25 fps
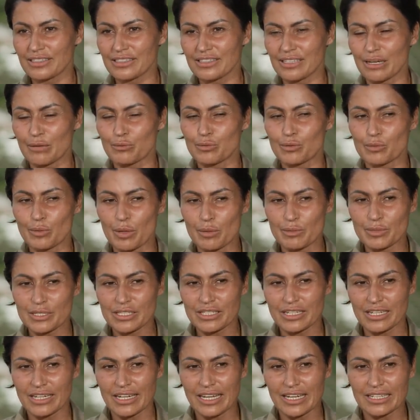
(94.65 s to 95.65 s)
Ich habe über
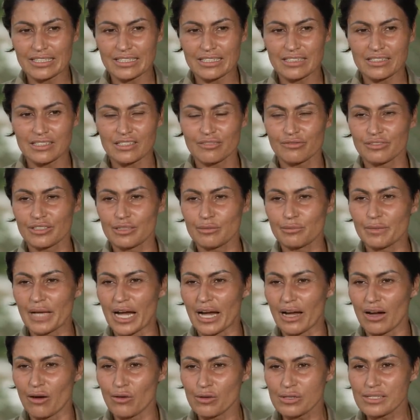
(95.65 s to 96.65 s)
mich gelernt, dass ich viel
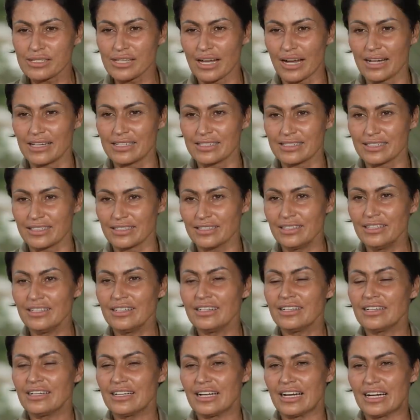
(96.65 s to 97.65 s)
mehr aushalte,
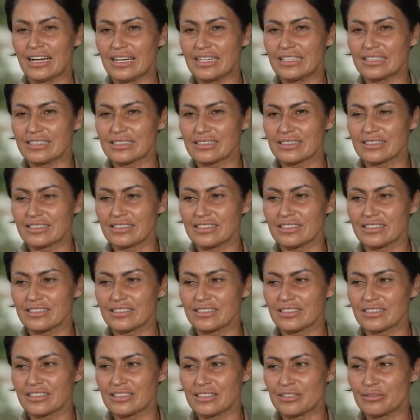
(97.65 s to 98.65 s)
als
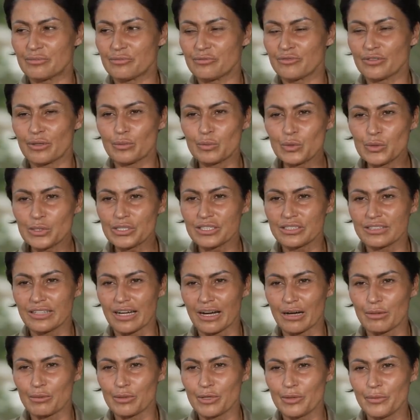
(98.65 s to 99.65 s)
ich ähm, vermutet
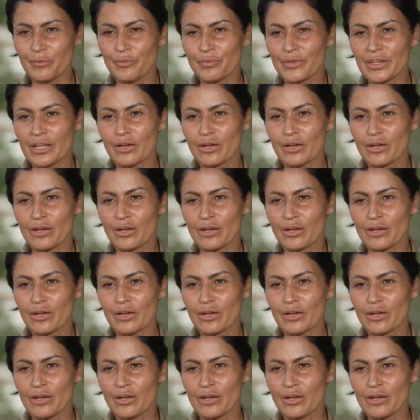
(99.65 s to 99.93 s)
habe.